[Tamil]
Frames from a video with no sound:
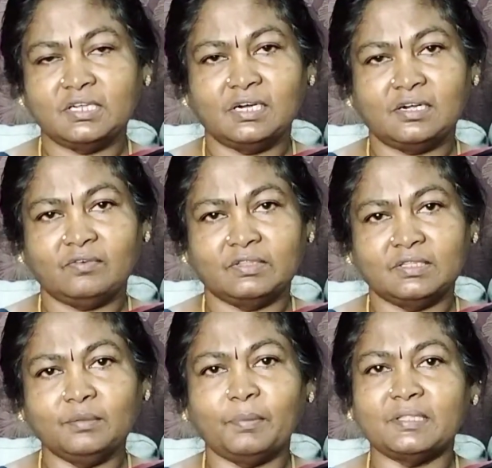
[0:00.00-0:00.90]
விஷயங்கள்
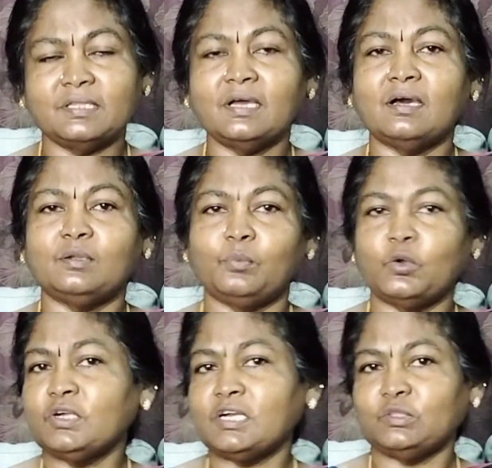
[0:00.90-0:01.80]
வந்து
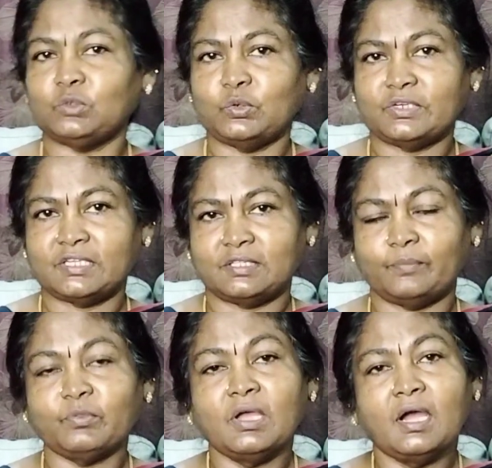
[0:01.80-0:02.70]
பதினாறு பொருட்கள்
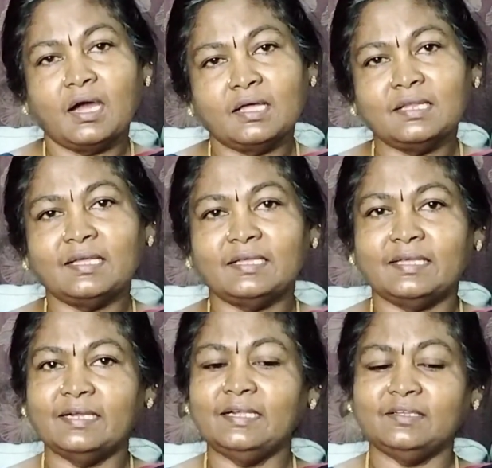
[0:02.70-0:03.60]
தோன்றியது
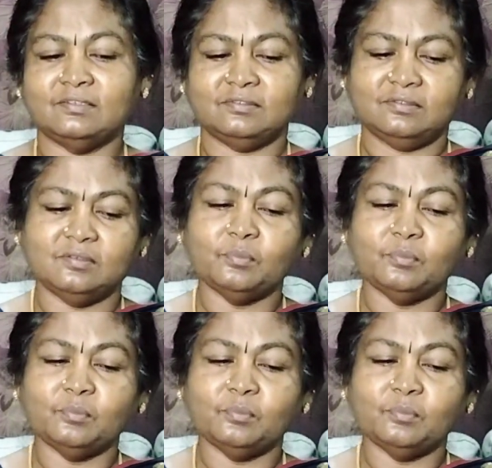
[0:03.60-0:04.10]
அதில் இரண்டு